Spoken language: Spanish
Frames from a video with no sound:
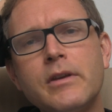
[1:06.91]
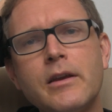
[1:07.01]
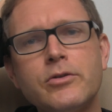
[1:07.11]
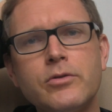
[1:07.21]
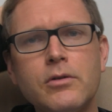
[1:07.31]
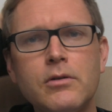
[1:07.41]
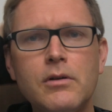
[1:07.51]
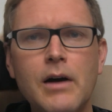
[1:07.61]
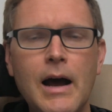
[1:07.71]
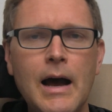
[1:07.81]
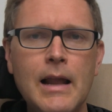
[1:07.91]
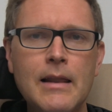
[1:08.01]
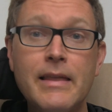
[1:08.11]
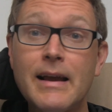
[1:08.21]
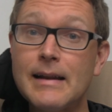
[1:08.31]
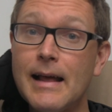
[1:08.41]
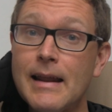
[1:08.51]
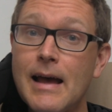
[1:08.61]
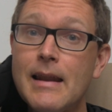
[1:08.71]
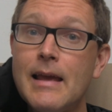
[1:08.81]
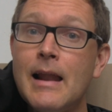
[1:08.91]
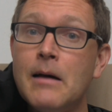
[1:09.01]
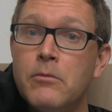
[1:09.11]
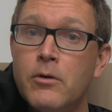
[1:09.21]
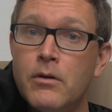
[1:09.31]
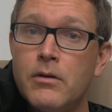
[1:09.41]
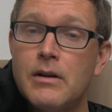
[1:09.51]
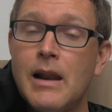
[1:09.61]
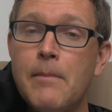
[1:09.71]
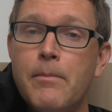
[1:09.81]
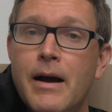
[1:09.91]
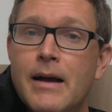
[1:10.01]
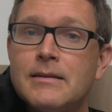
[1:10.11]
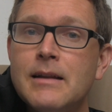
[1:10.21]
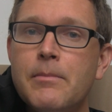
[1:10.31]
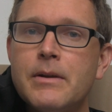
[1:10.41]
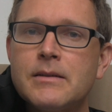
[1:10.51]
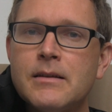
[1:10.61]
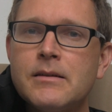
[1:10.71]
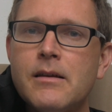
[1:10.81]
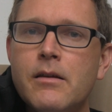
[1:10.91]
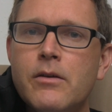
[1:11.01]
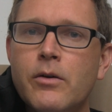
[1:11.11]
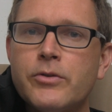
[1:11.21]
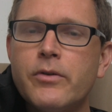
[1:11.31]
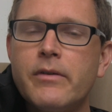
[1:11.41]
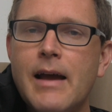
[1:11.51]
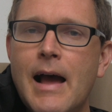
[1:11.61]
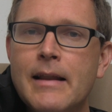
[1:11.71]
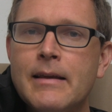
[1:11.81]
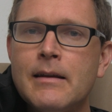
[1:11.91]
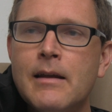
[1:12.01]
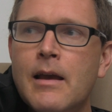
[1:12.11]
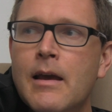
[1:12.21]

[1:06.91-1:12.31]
que yo al declarar el amor, la paz y la presencia de Dios sobre alguien,